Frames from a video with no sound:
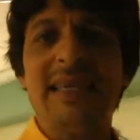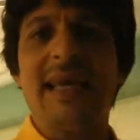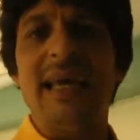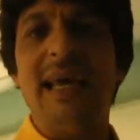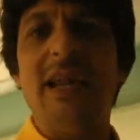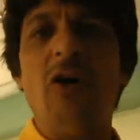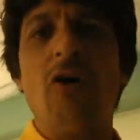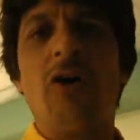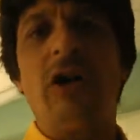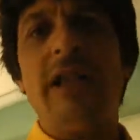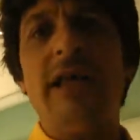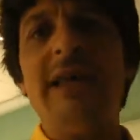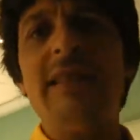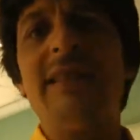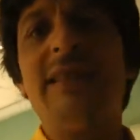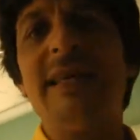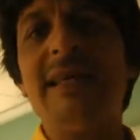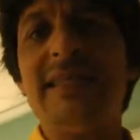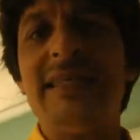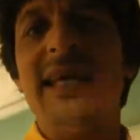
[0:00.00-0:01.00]
que los
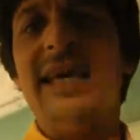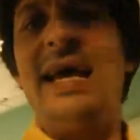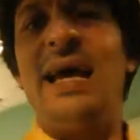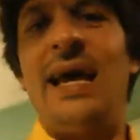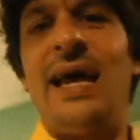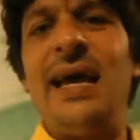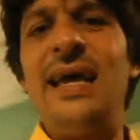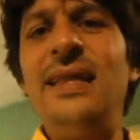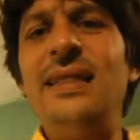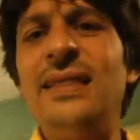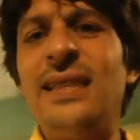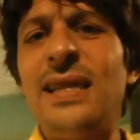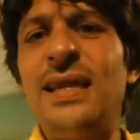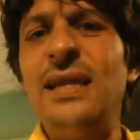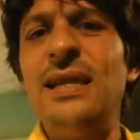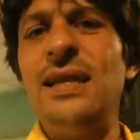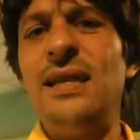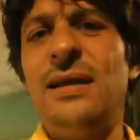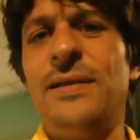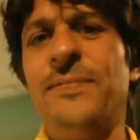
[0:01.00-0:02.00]
clientes
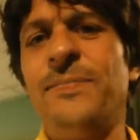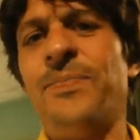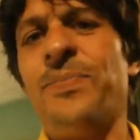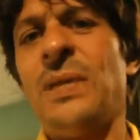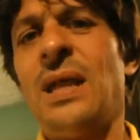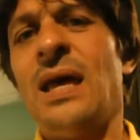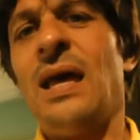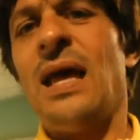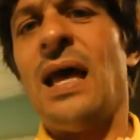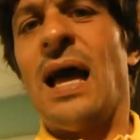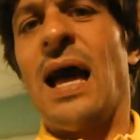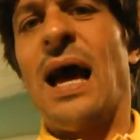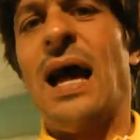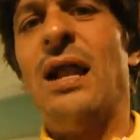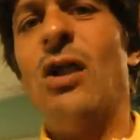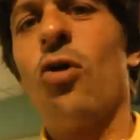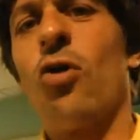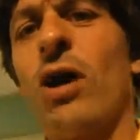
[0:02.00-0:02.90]
entren al